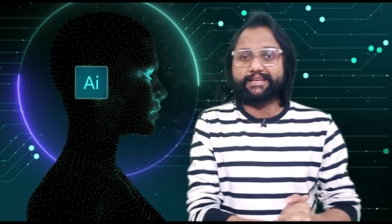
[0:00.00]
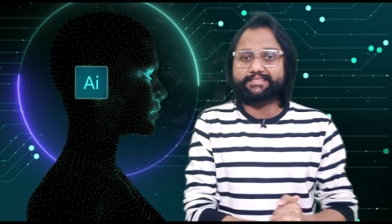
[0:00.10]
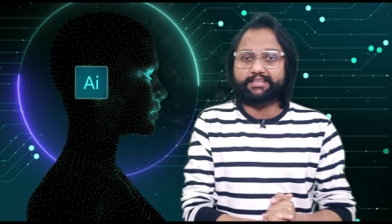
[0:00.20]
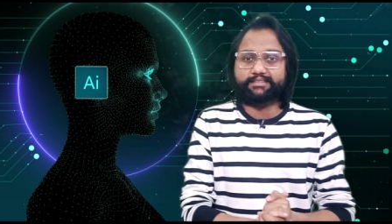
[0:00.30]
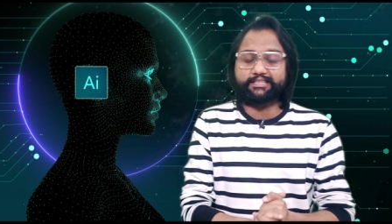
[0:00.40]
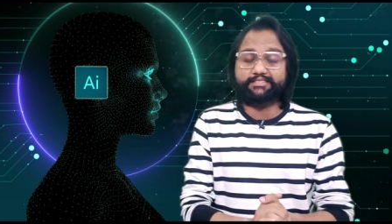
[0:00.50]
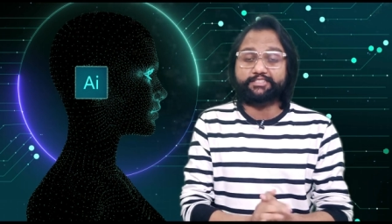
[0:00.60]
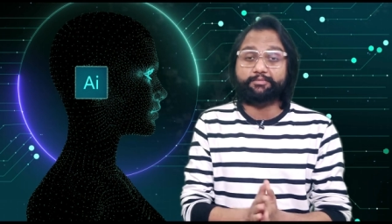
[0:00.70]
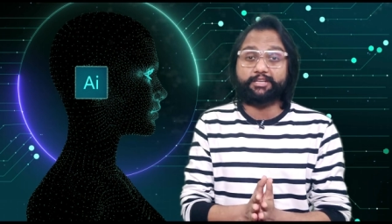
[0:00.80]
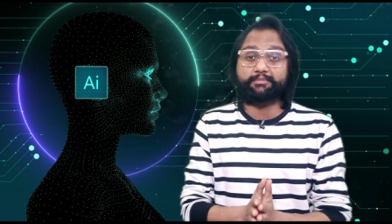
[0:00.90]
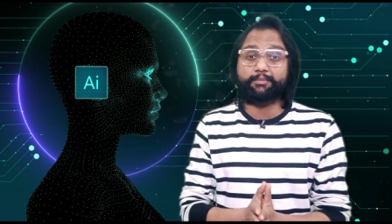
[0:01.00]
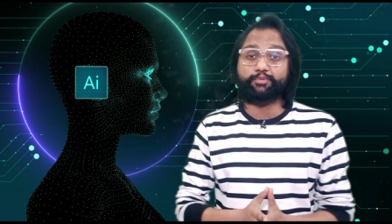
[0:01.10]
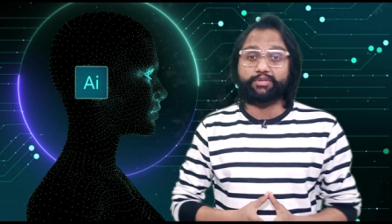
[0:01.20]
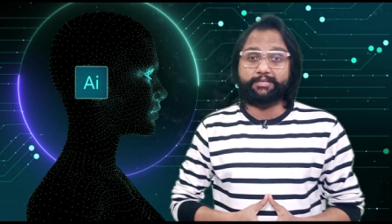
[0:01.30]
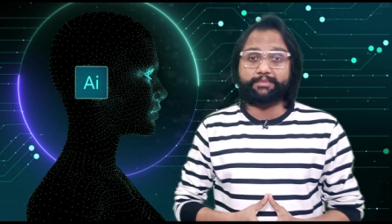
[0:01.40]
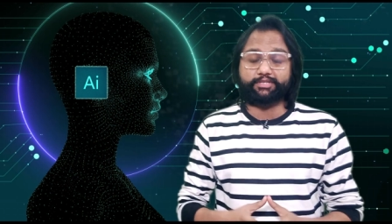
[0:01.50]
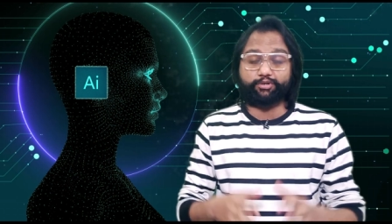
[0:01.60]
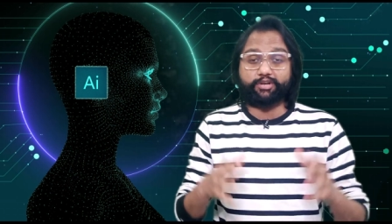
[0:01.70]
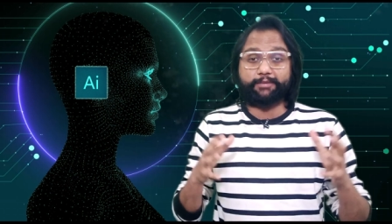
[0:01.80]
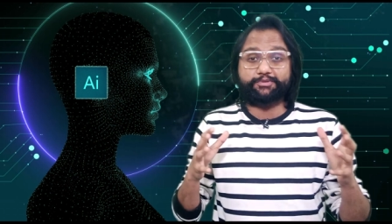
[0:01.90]
टेक्स्ट आता है जिसके बारे में आपको नहीं पता
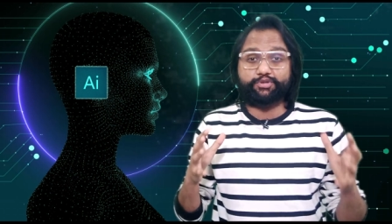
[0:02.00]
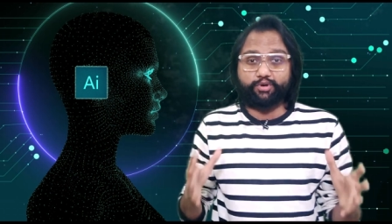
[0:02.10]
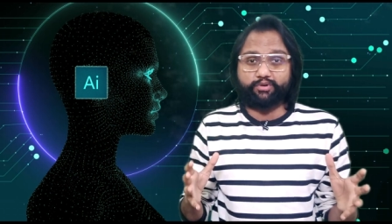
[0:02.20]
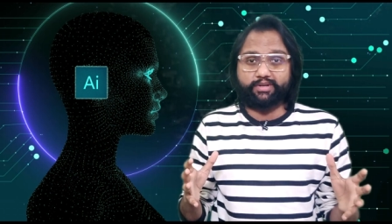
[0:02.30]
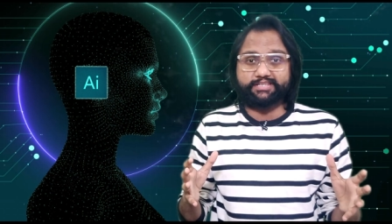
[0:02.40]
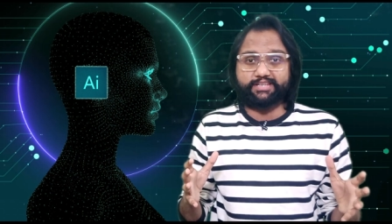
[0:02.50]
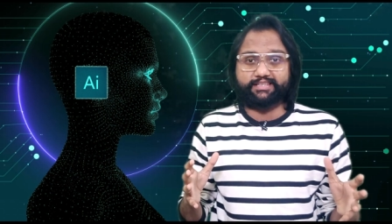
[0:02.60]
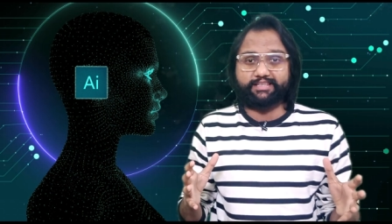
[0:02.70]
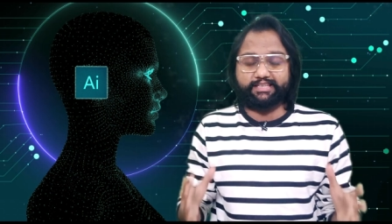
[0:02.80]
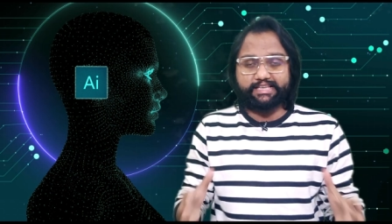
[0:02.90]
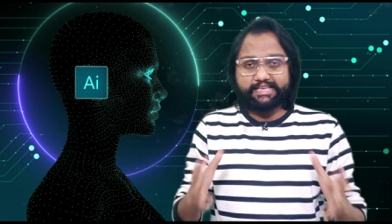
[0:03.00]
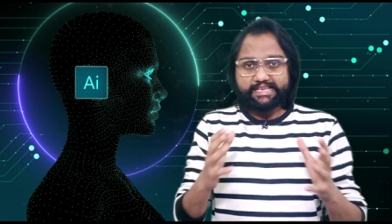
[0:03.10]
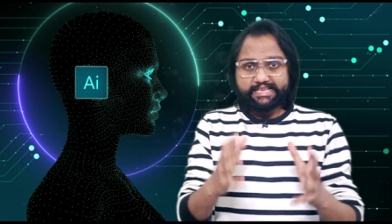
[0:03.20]
और आप श्योर होना चाहते हैं